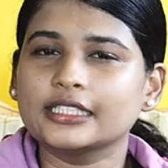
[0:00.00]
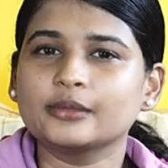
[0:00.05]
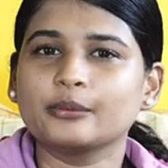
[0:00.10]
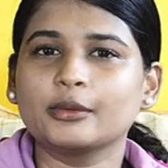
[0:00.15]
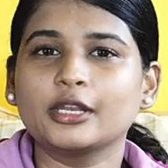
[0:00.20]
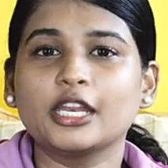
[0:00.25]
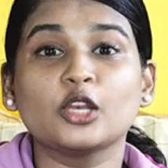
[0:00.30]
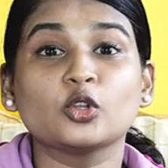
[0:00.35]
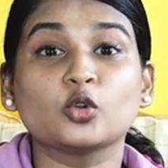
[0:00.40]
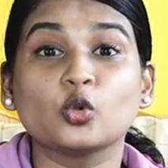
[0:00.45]
இந்த
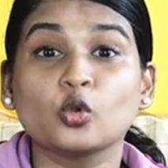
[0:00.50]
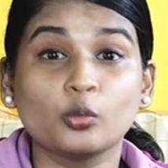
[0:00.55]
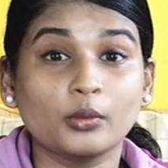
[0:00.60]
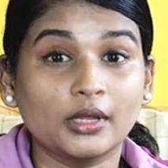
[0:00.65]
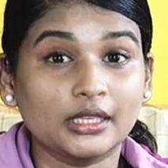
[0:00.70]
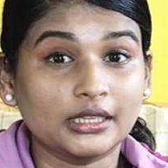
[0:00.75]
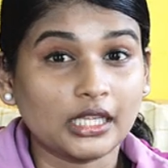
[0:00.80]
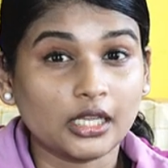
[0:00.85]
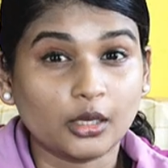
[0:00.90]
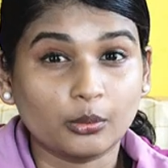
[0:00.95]
மாதிரி எனக்கு
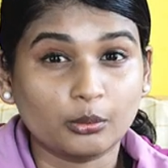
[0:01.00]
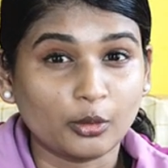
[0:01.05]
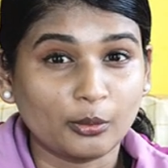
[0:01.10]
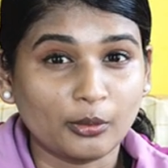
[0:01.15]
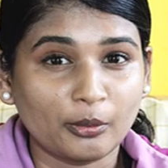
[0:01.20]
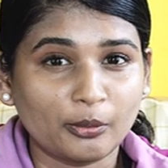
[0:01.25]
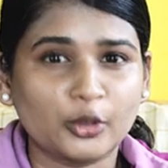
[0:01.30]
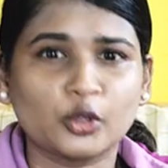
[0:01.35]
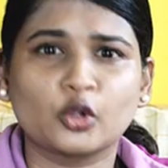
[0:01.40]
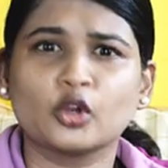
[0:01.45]
கும்மல் தைலம்
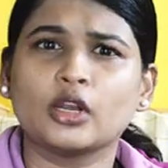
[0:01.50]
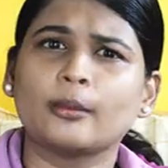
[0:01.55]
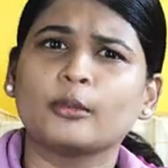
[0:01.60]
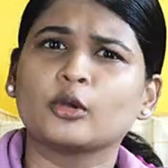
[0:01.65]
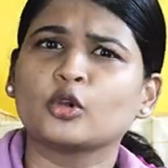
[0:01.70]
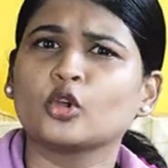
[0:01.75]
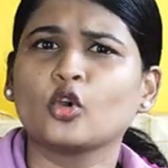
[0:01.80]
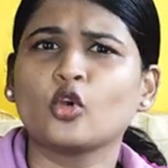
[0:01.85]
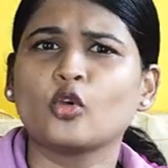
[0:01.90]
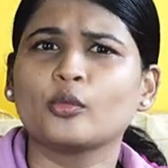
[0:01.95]
ரொம்ப பிடிக்கும்
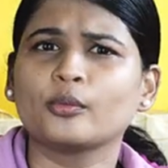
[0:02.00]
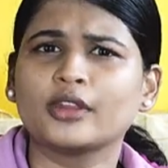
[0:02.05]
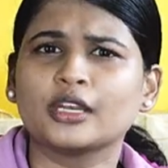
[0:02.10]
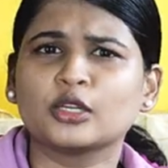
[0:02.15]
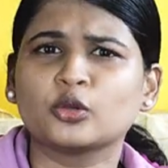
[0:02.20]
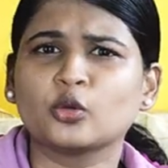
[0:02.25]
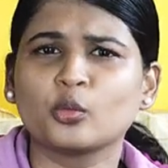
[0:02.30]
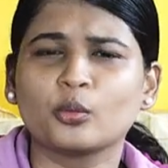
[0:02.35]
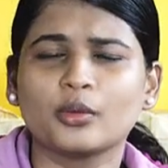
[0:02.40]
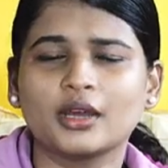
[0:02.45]
நம்ம கூட ஹோம்
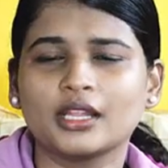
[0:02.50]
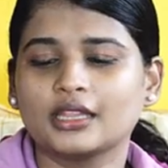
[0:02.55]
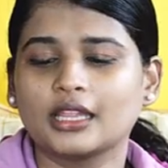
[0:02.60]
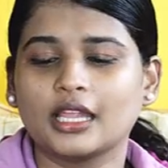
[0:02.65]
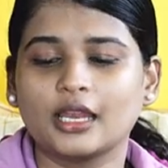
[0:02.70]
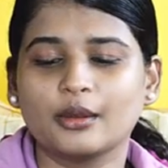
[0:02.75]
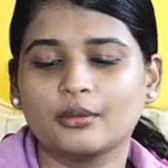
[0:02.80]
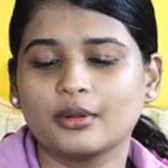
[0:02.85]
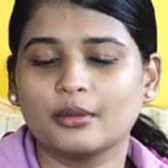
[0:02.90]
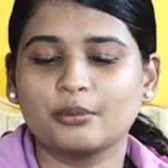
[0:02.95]
ஹோம்மேட் கும்மல்
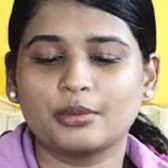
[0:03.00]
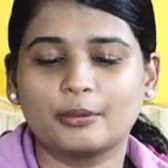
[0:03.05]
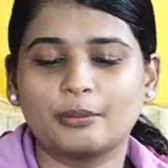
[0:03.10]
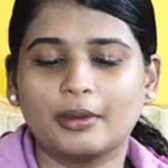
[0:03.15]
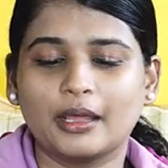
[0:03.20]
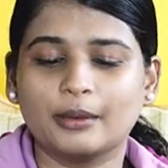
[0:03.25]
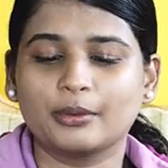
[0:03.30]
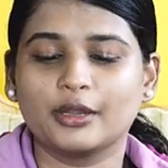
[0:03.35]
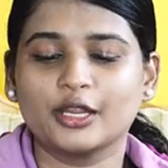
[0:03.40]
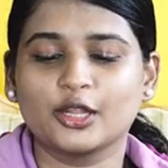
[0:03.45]
தைலம்லாம்
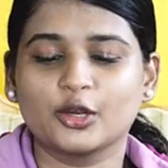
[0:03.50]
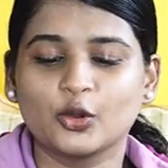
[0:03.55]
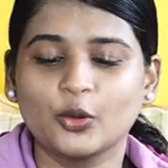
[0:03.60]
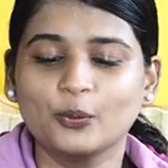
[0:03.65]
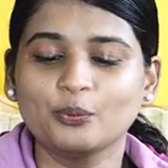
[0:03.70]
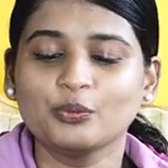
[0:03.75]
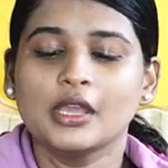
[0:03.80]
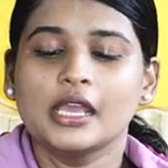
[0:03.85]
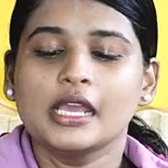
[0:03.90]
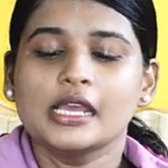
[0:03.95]
ப்ரிப்பேர்
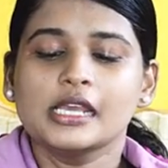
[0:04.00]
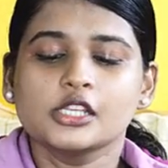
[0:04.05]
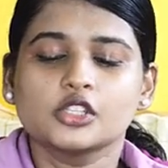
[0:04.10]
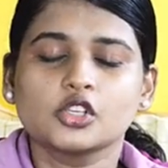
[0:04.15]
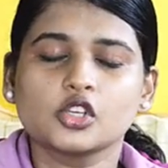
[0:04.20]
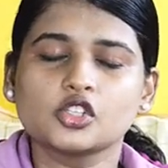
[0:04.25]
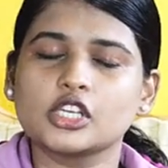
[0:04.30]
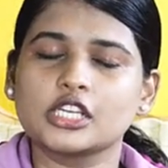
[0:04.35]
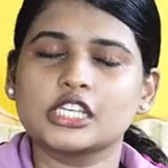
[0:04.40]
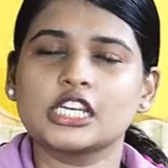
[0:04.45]
பண்ணியிருக்கோம்
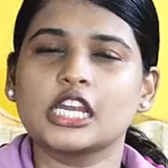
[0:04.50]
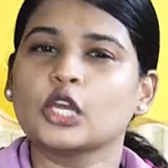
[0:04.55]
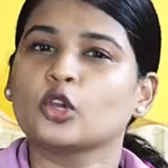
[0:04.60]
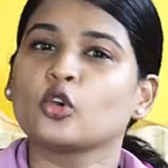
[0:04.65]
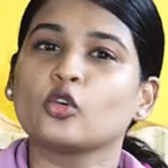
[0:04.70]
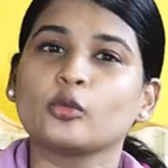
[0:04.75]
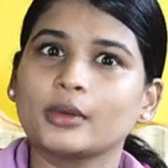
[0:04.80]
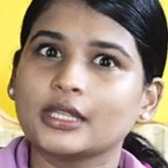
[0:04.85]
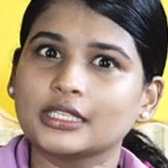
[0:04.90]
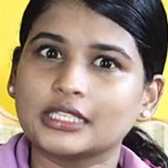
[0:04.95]
ஸோ ஜென்ரலாக
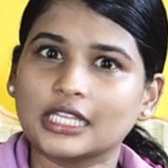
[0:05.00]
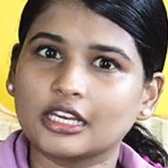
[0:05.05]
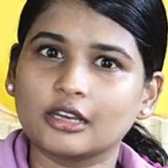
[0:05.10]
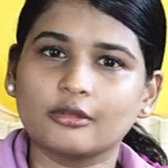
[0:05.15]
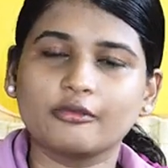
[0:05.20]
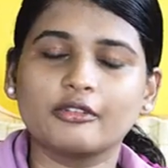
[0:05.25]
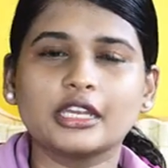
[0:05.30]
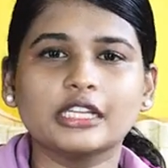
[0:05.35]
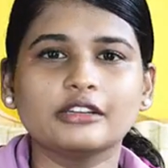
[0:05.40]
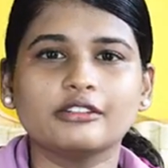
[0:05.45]
கும்மல்
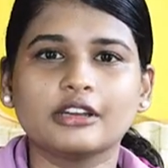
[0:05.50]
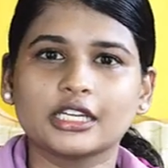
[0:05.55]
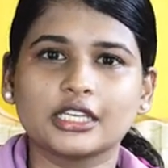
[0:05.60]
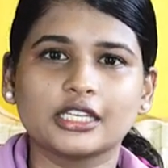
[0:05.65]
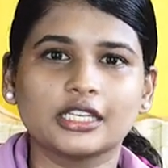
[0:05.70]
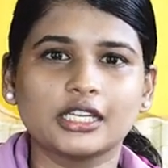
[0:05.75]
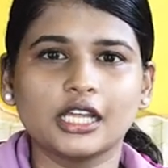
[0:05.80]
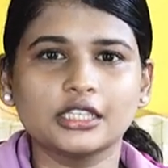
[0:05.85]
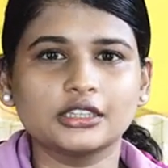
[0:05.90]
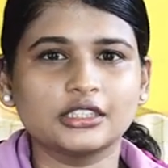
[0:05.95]
தைலம் வெளியே
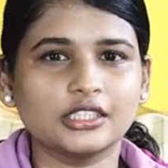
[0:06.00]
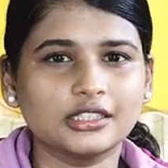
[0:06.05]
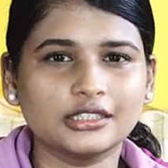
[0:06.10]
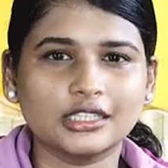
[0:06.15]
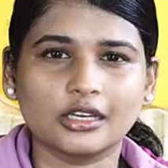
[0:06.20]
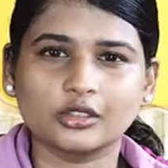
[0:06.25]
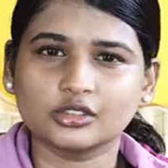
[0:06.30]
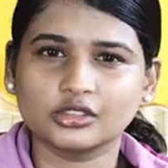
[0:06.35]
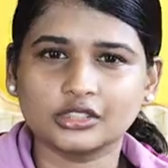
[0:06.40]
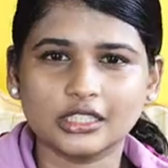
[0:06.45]
வாங்கினீங்கன்னா த்ரீ
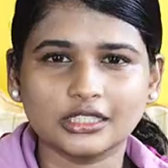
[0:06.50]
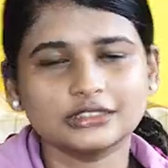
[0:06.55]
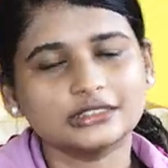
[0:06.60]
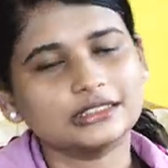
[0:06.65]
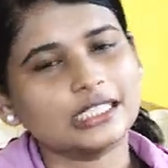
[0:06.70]
தௌசண்ட் தான்